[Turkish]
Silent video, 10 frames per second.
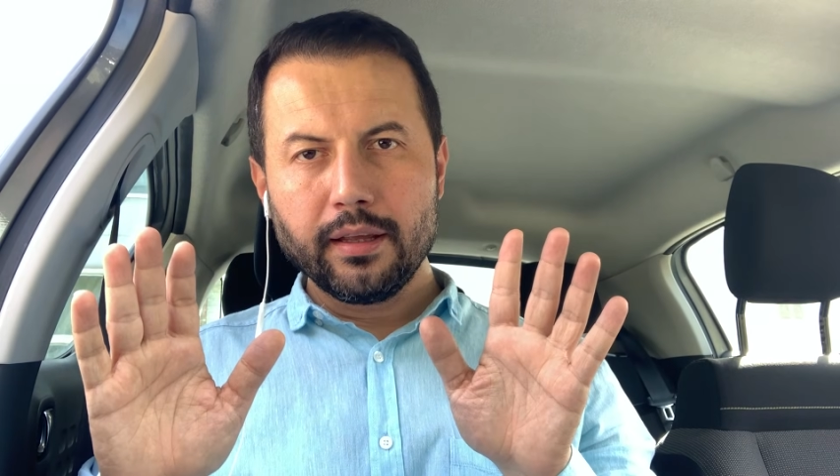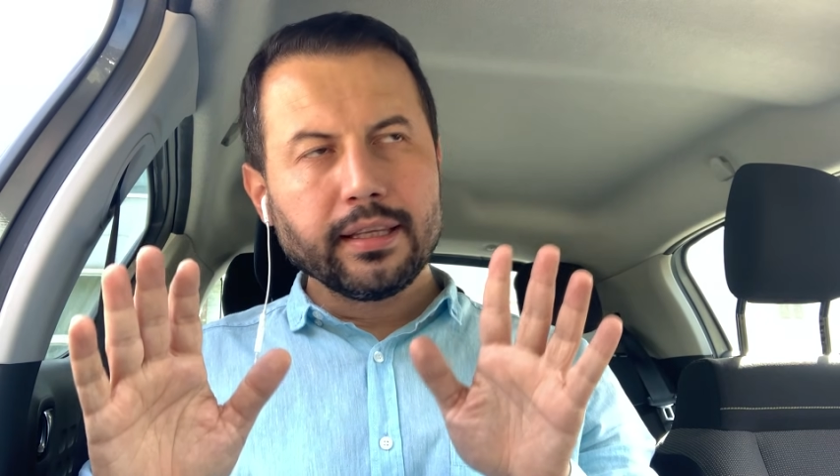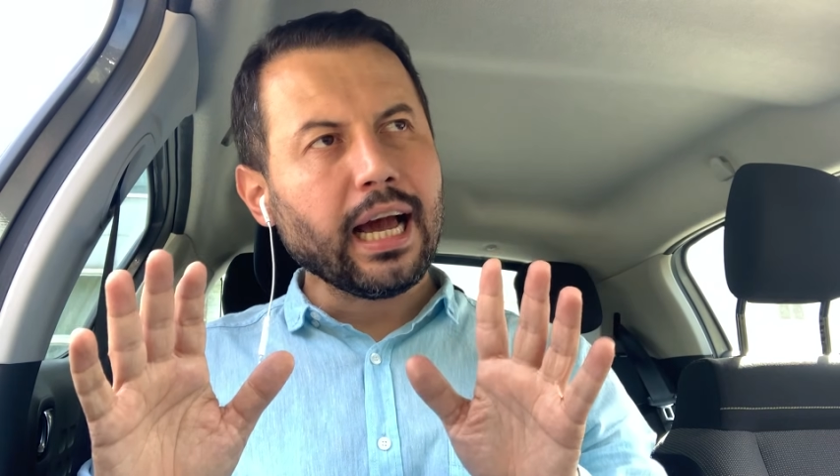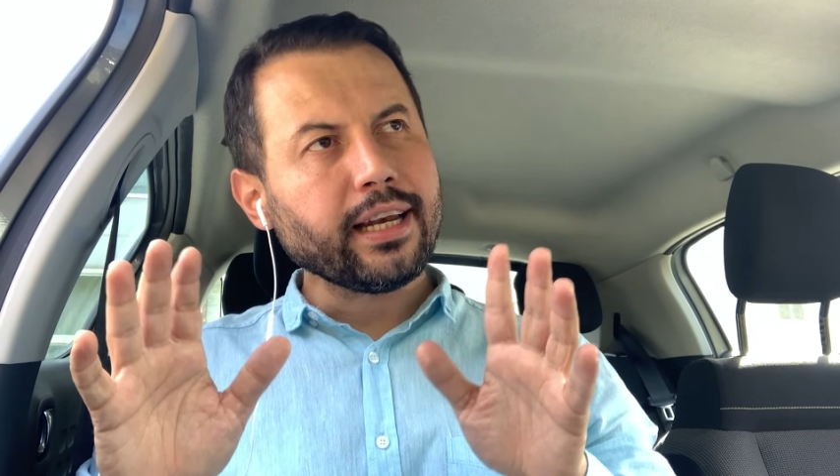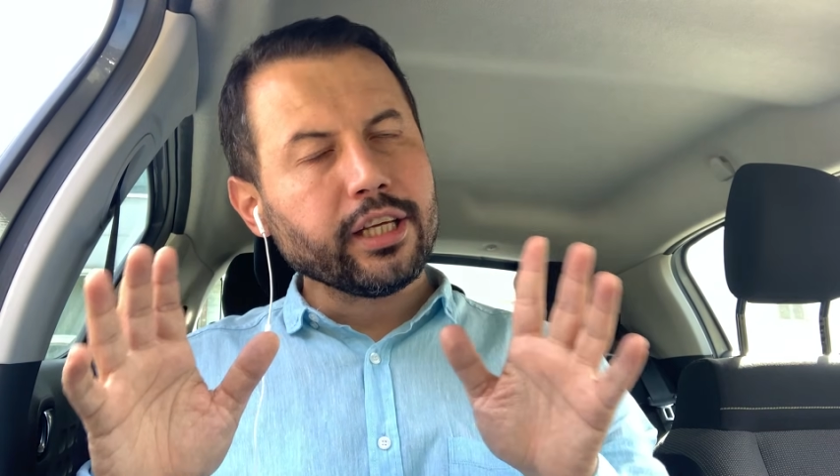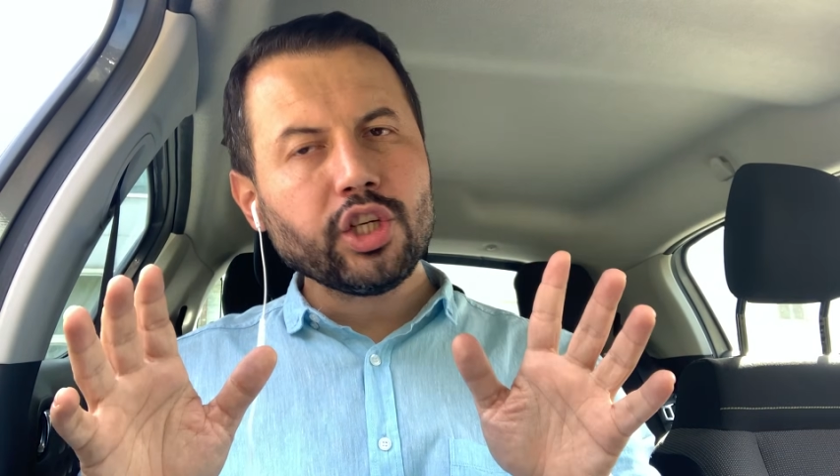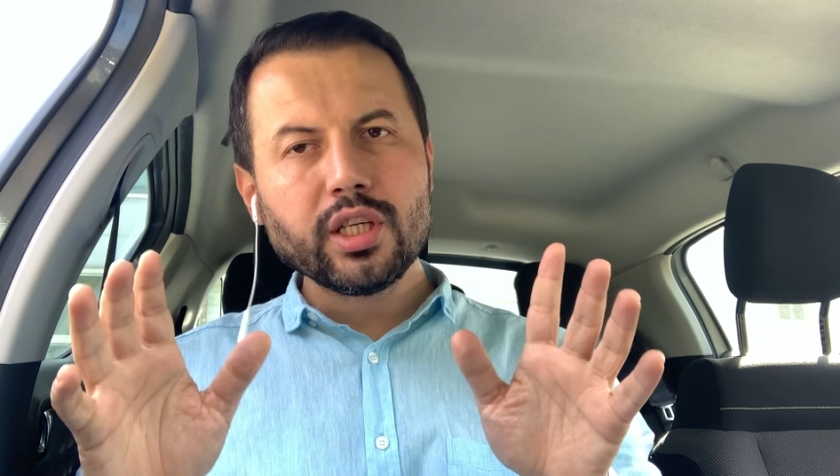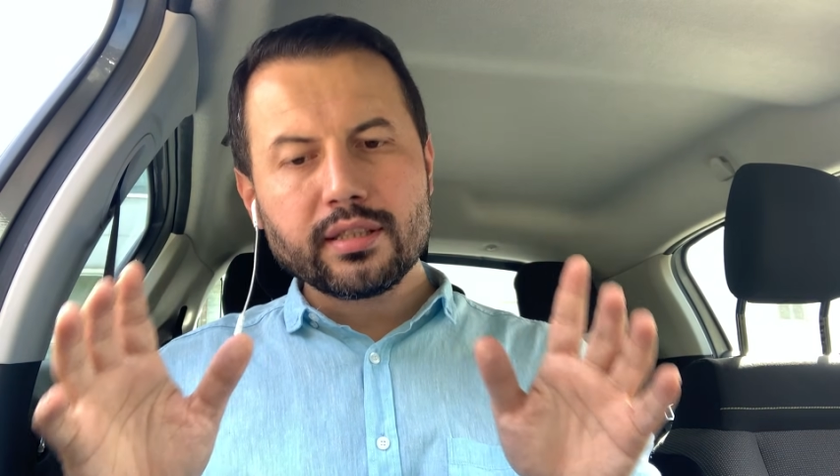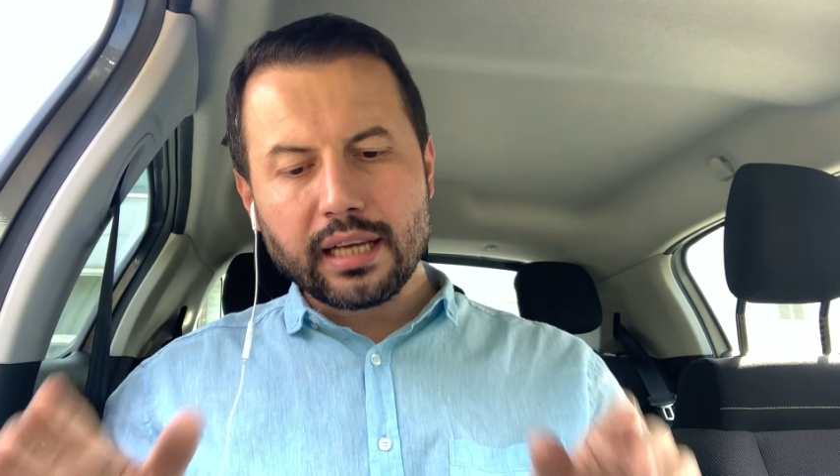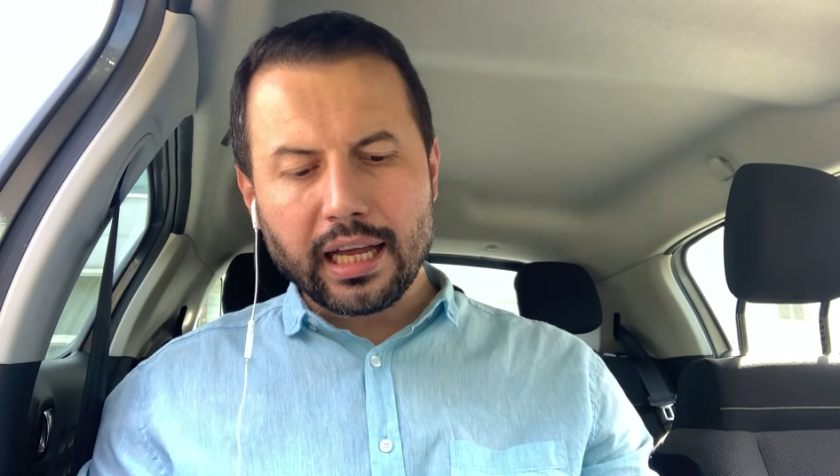Yani
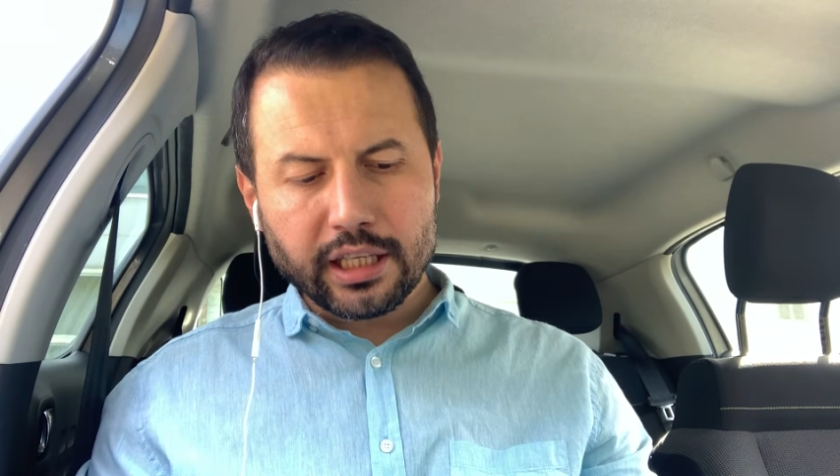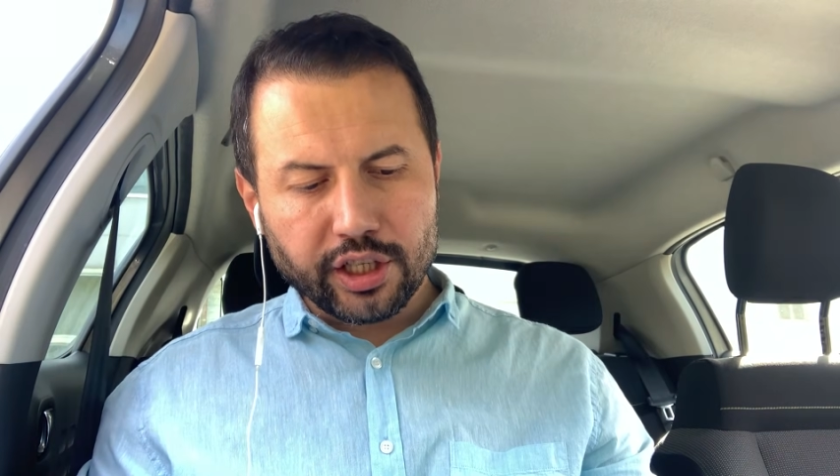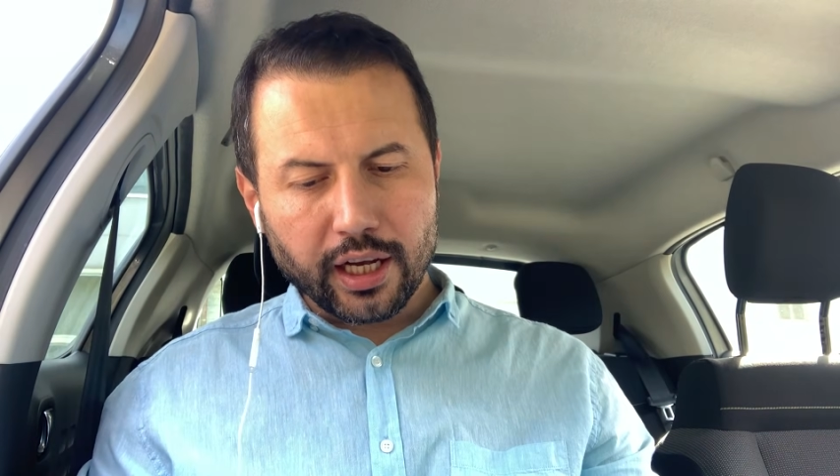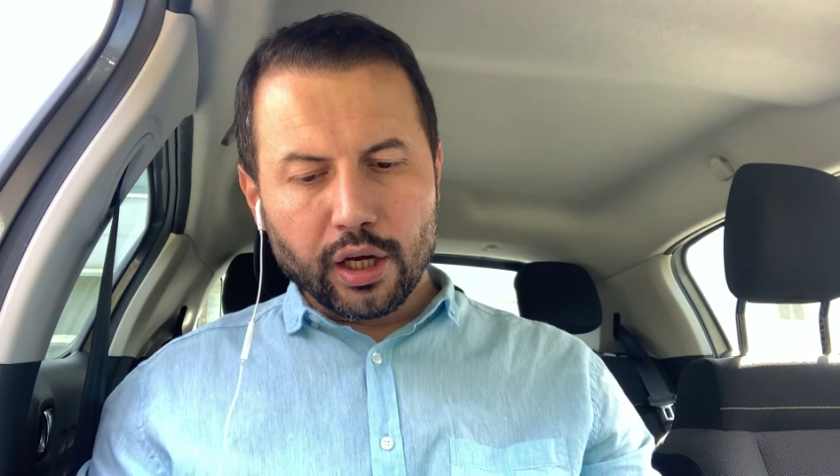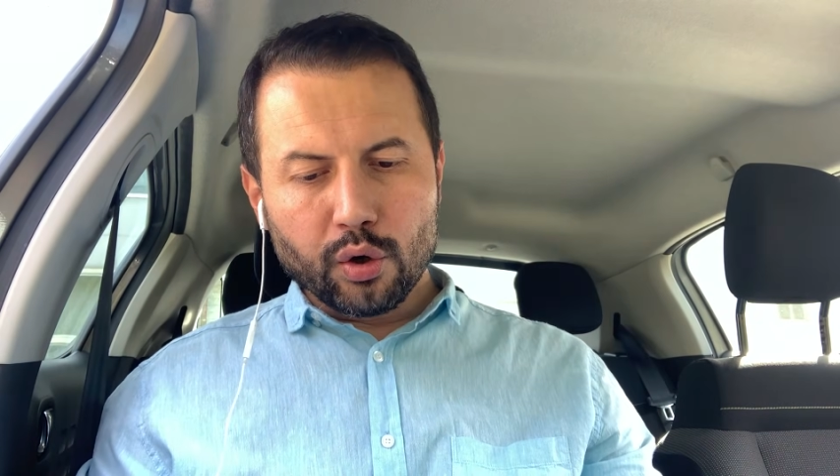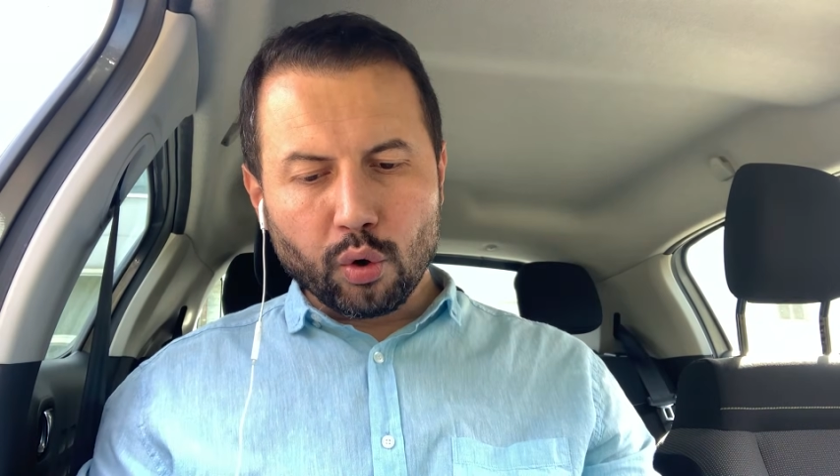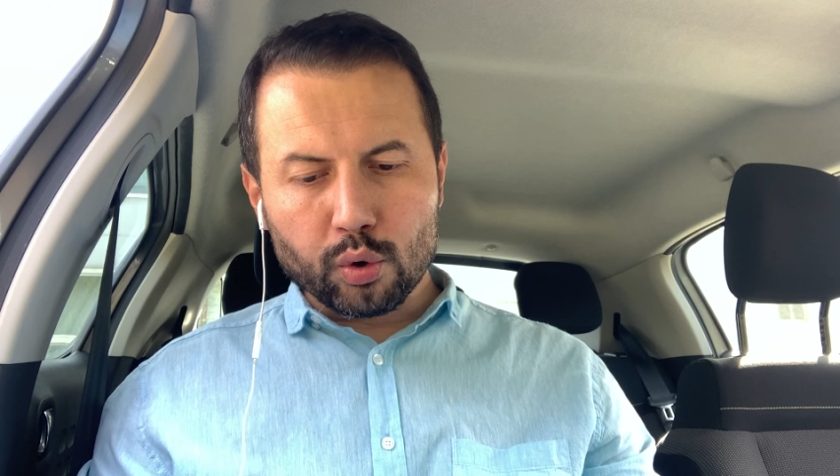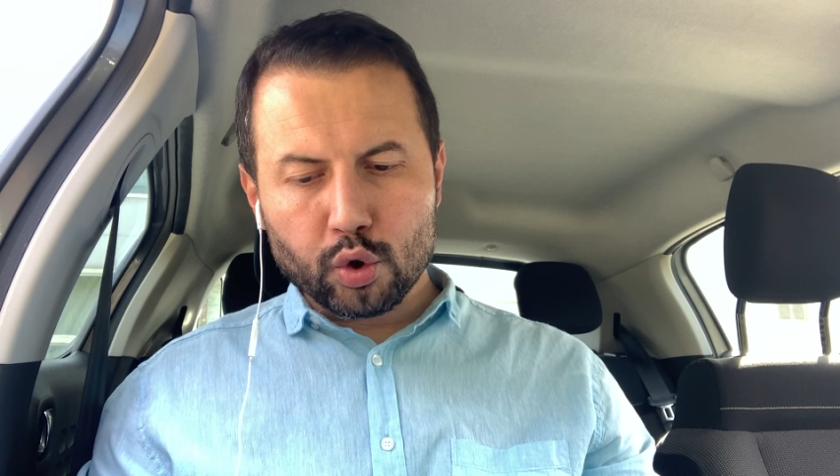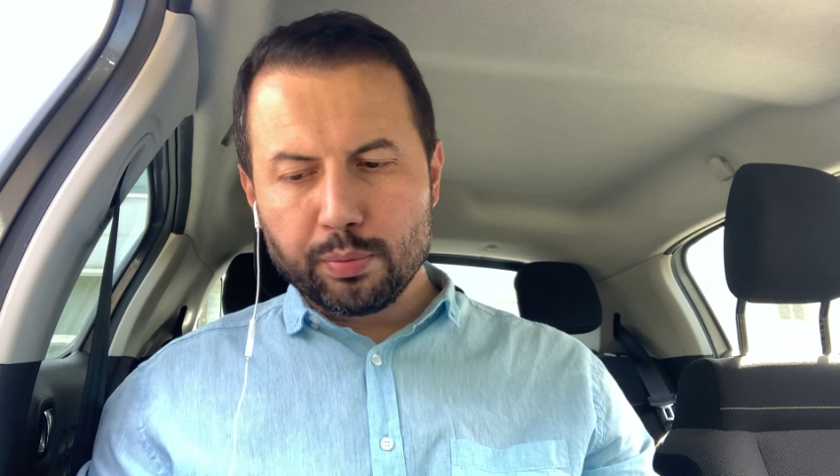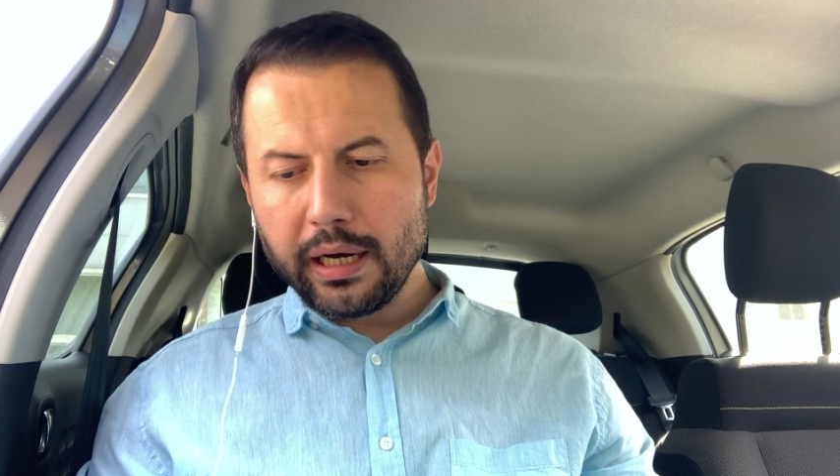işin sadece
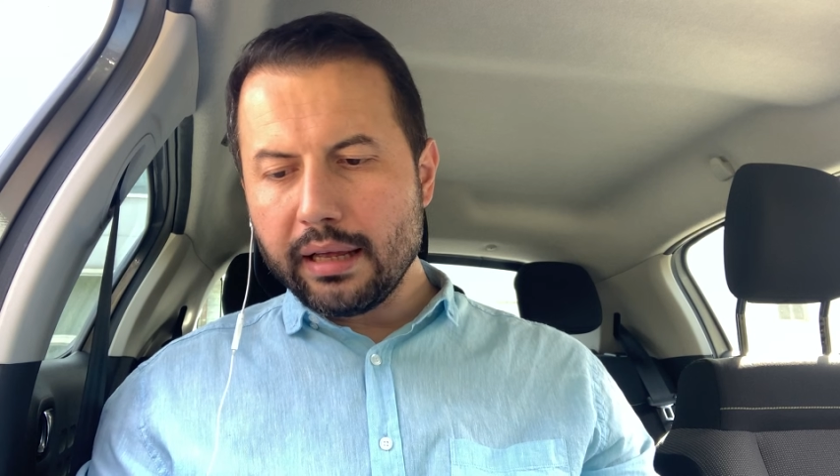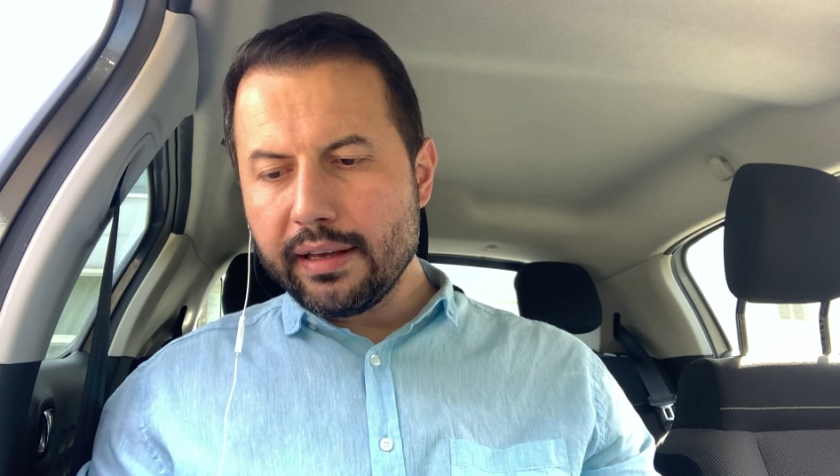konuşmayla